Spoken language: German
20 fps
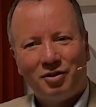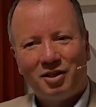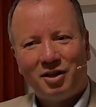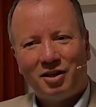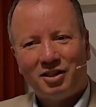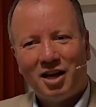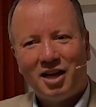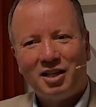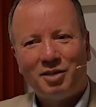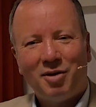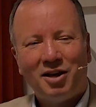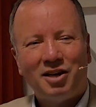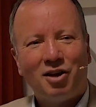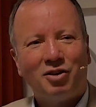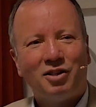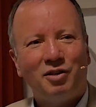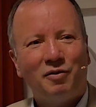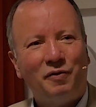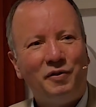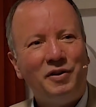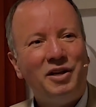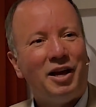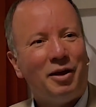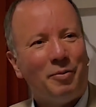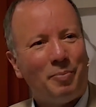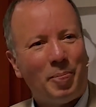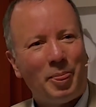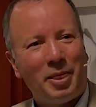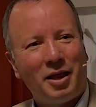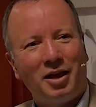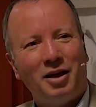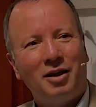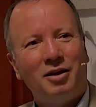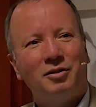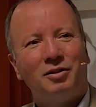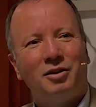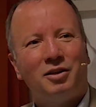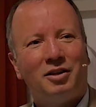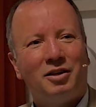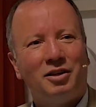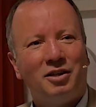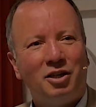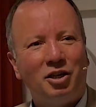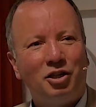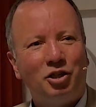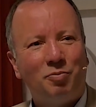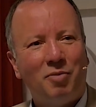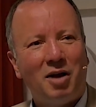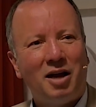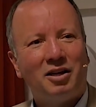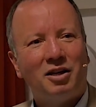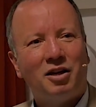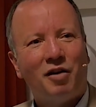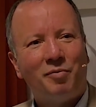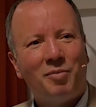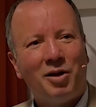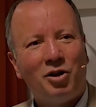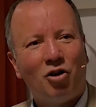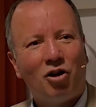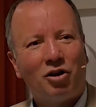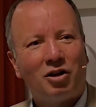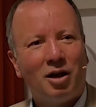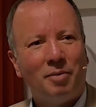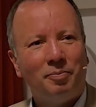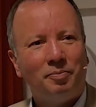seit 2004 ja, ja, äh, in, in, Spanien, auf Mallorca.